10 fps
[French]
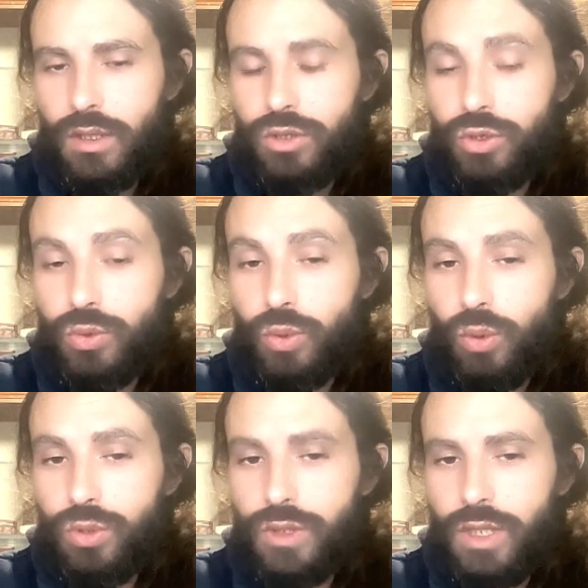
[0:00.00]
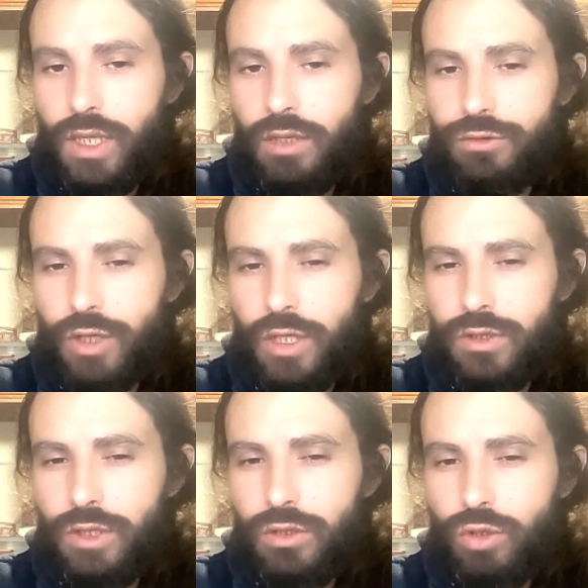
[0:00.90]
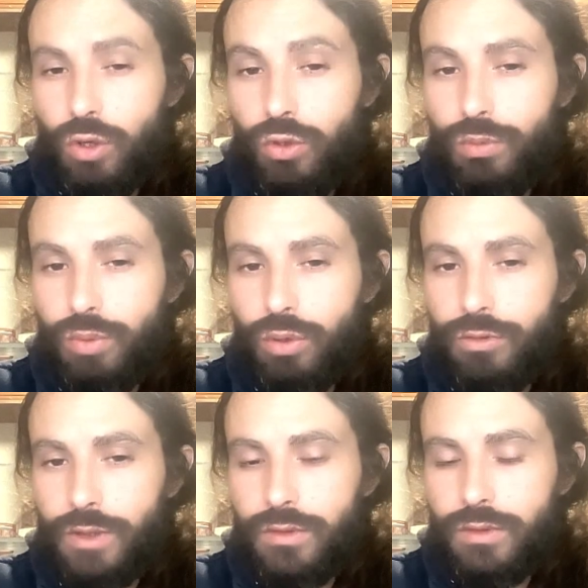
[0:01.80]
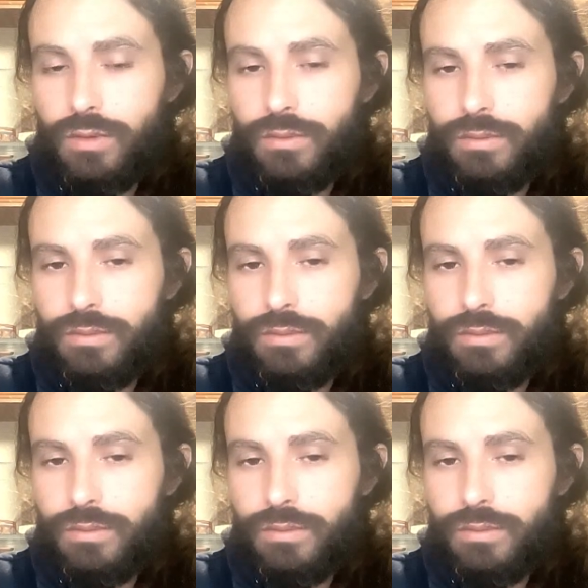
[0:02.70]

Je suis aussi la vérité dans le prophète.